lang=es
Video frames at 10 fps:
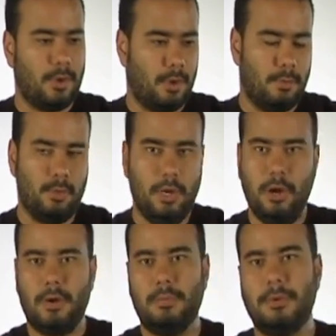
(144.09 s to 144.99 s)
como muy
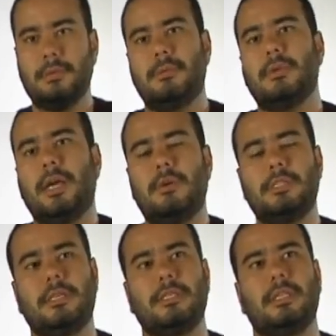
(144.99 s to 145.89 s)
loco, pues como que algo
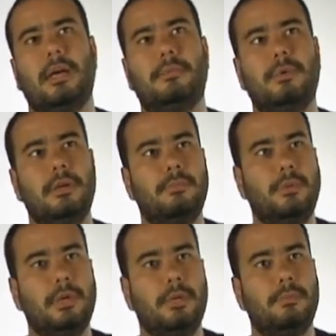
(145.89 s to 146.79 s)
este que estaba muy,
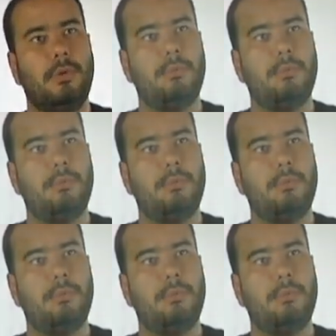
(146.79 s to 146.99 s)
muy, muy